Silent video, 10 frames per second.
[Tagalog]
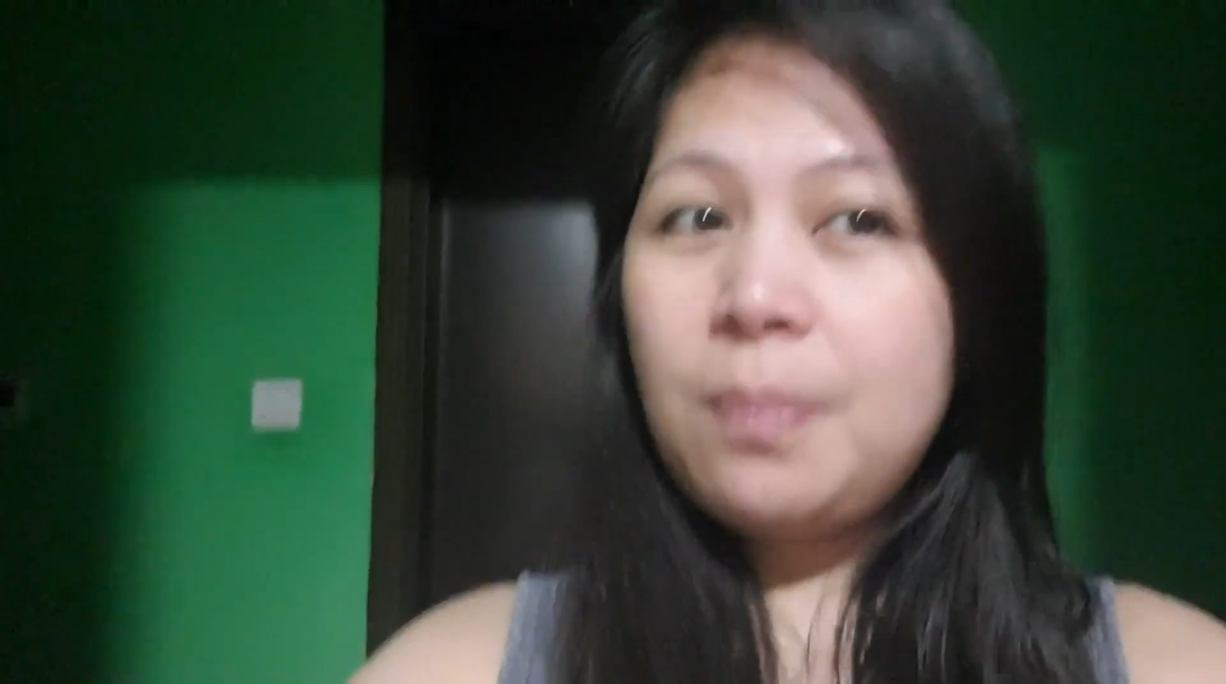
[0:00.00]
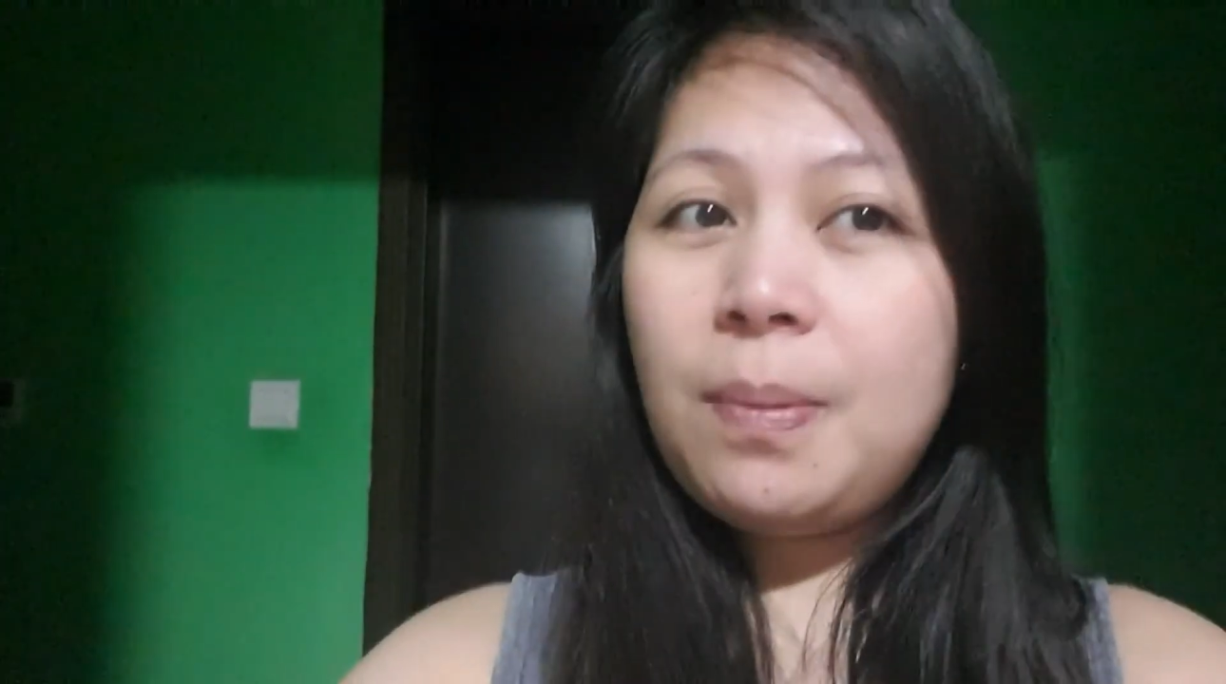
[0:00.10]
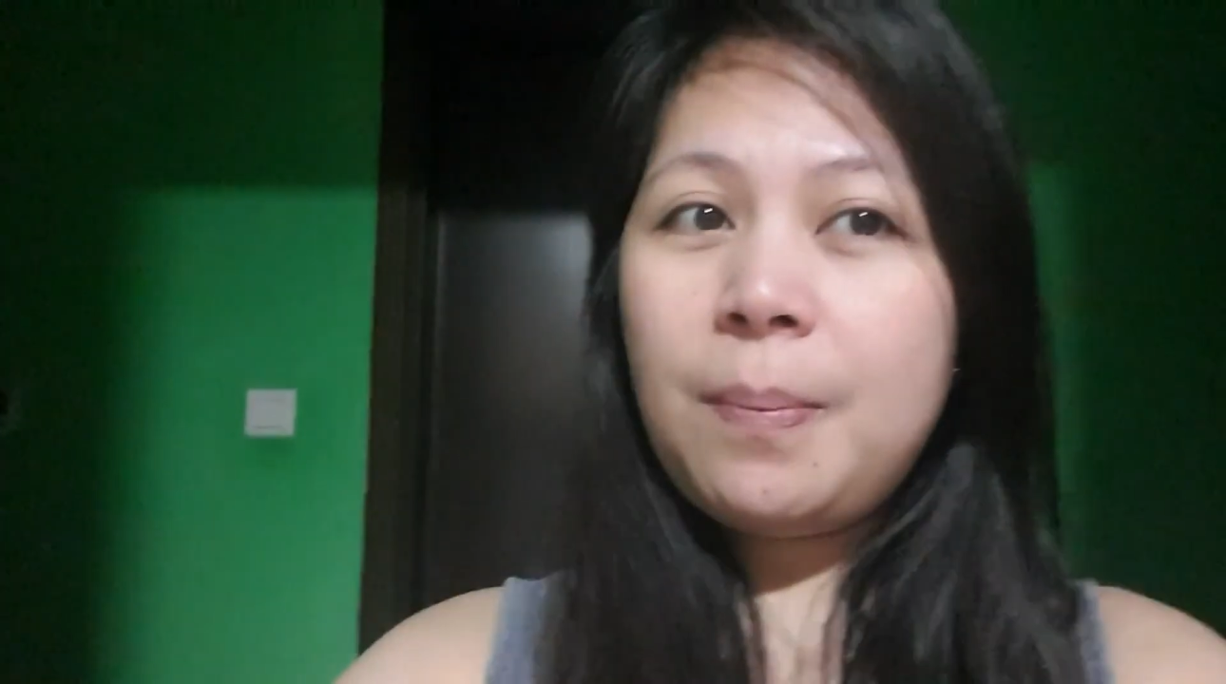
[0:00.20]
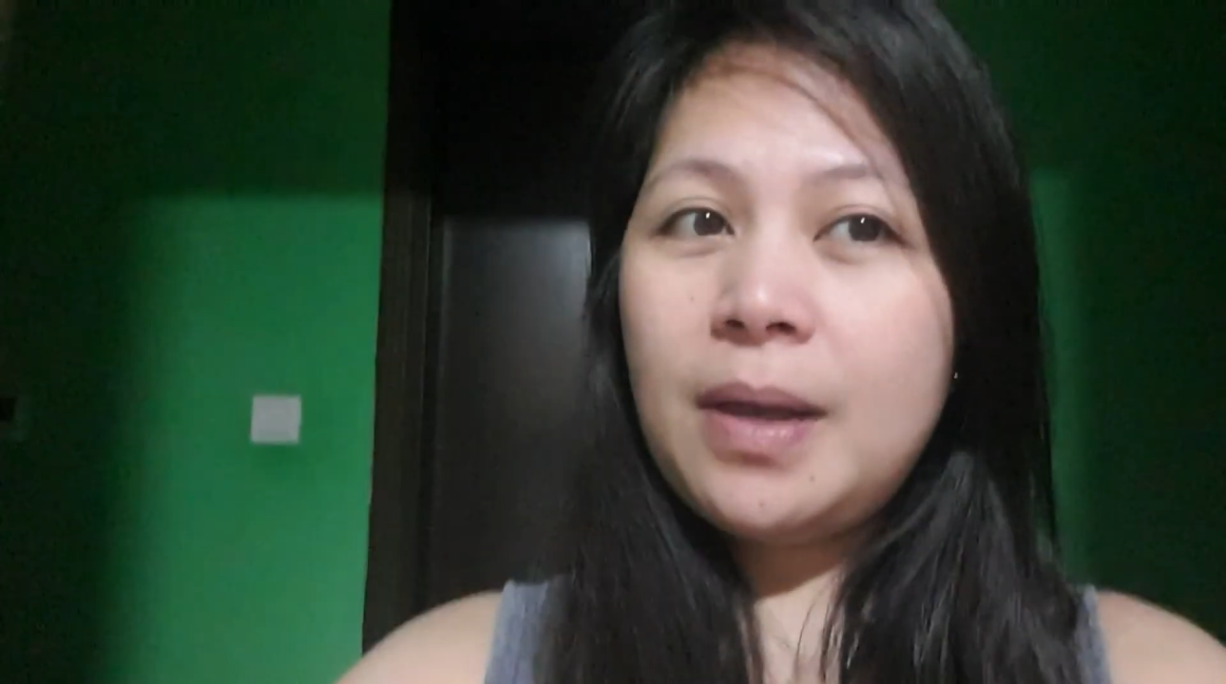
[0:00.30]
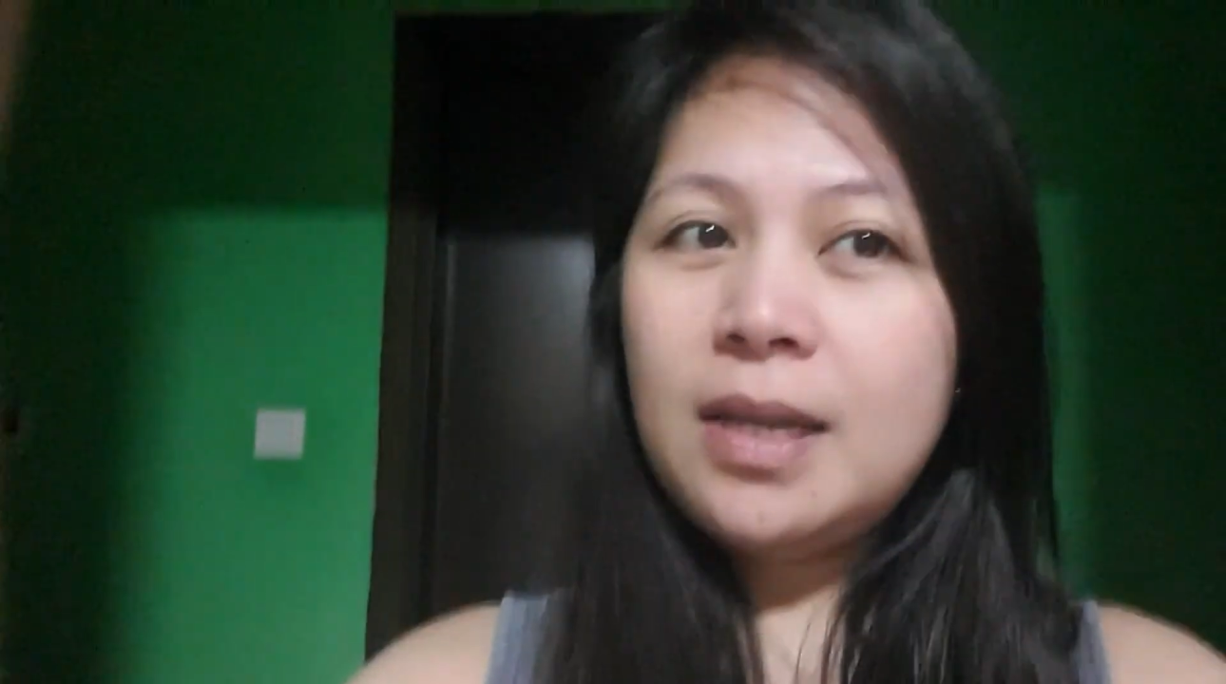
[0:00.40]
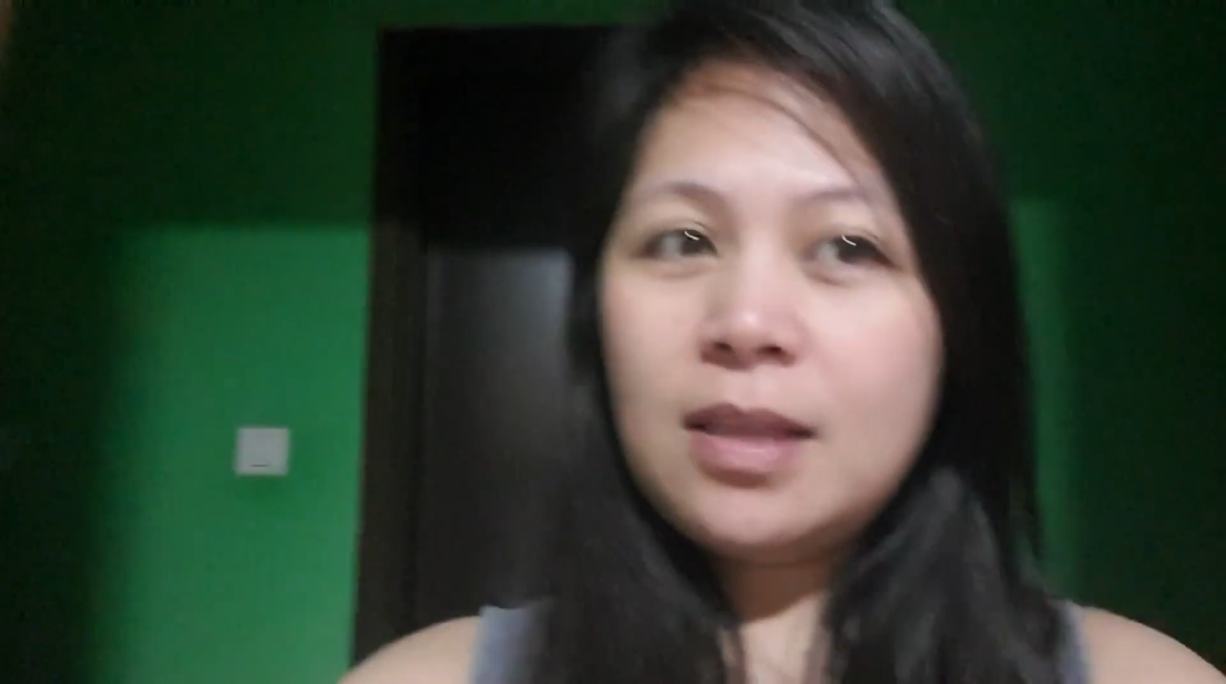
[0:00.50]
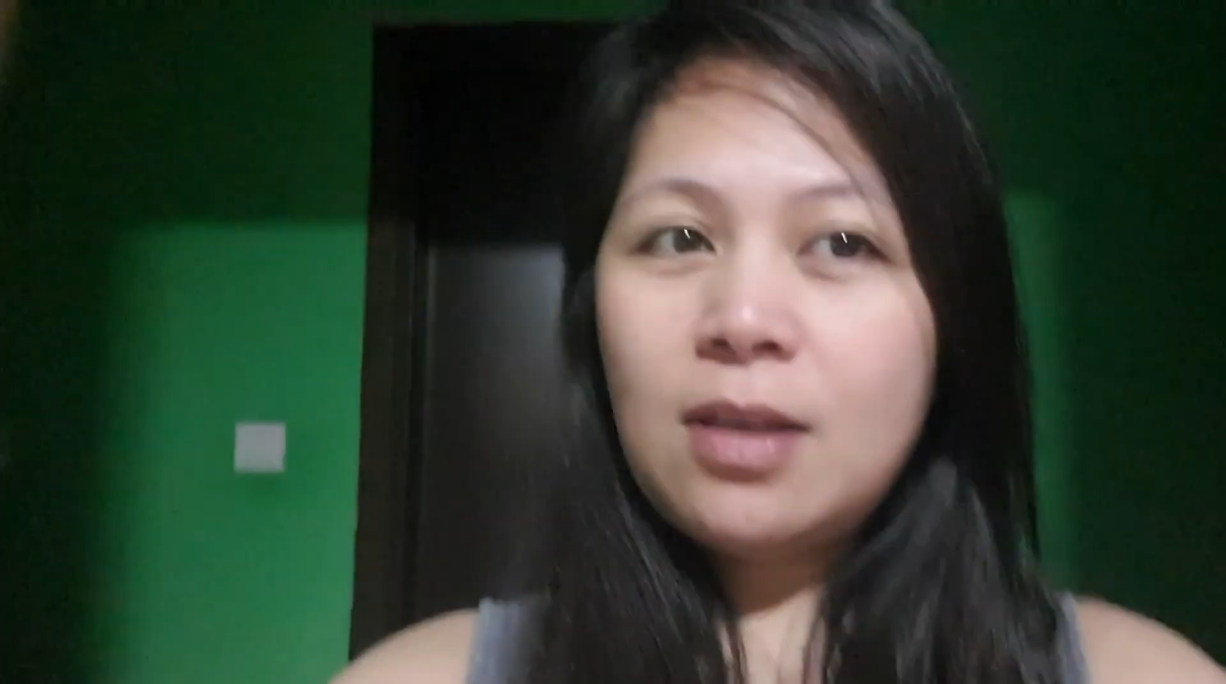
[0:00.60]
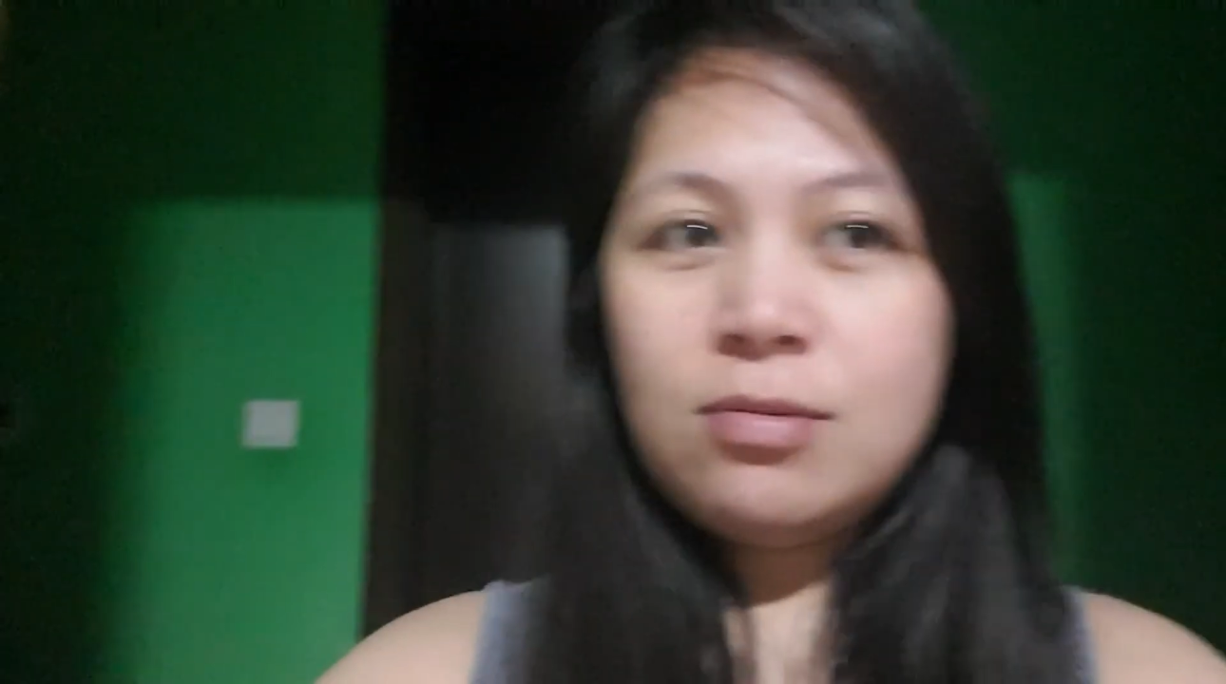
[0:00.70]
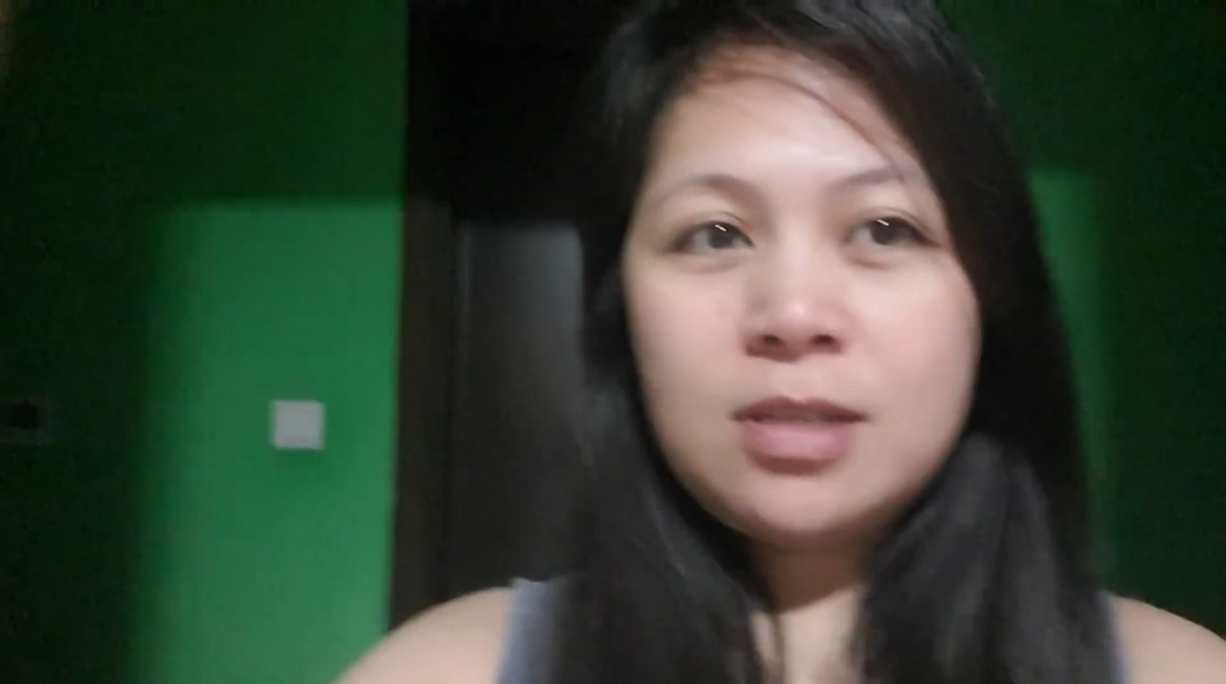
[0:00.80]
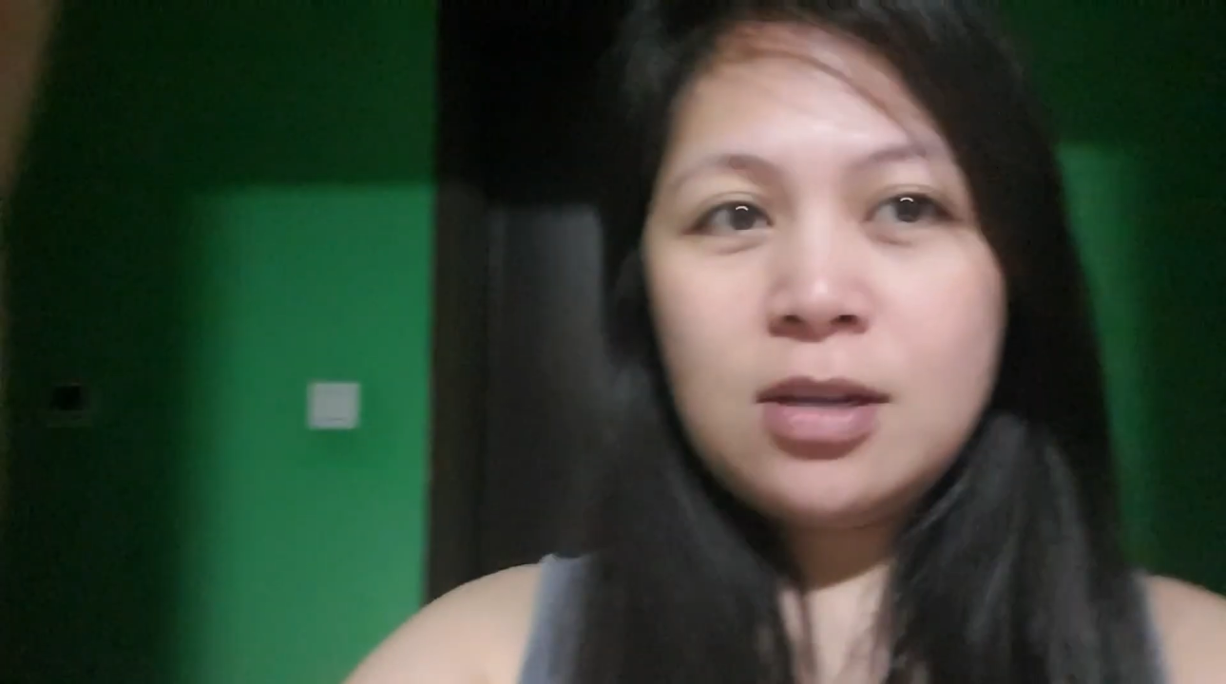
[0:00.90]

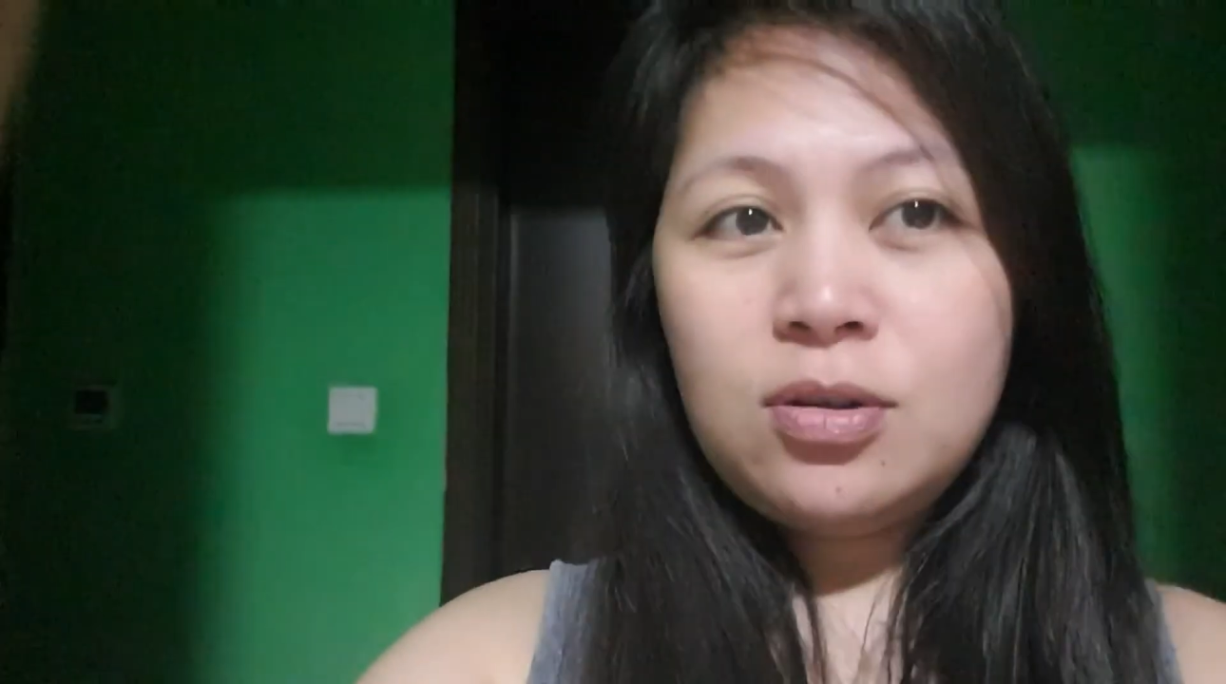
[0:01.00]
ipapakita ko sa